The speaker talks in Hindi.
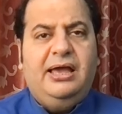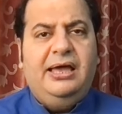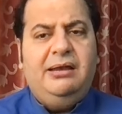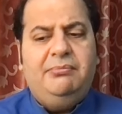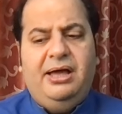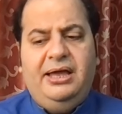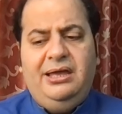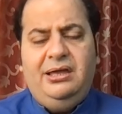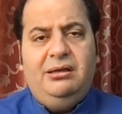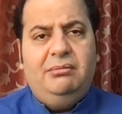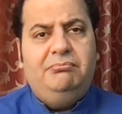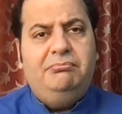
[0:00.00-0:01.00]
कह रहे हैं भाई
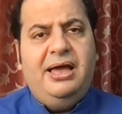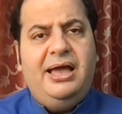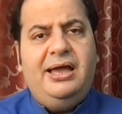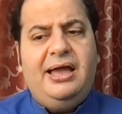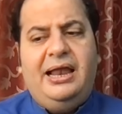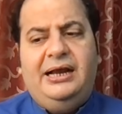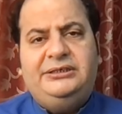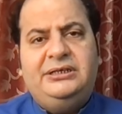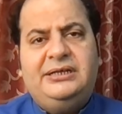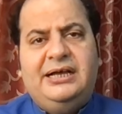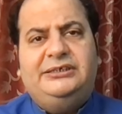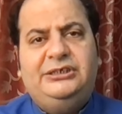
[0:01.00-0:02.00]
मैं
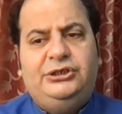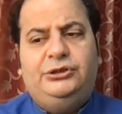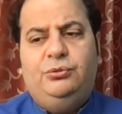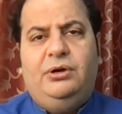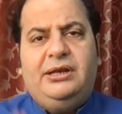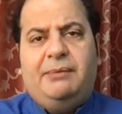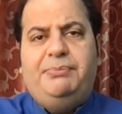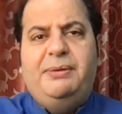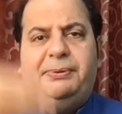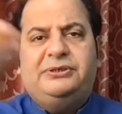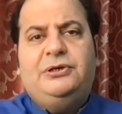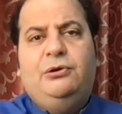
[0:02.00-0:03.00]
इलेक्शन कैसे जीतूंगा
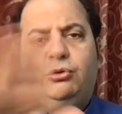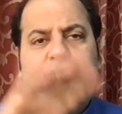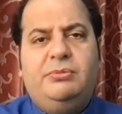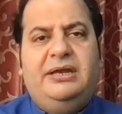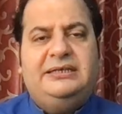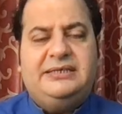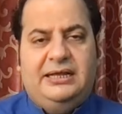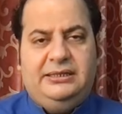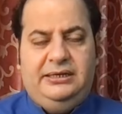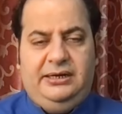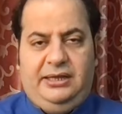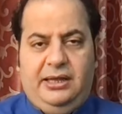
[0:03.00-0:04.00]
नब्बे परसेंट लोग तो मेरे
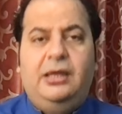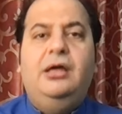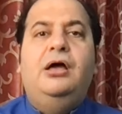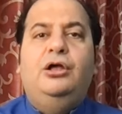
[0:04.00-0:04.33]
साथ ही नहीं है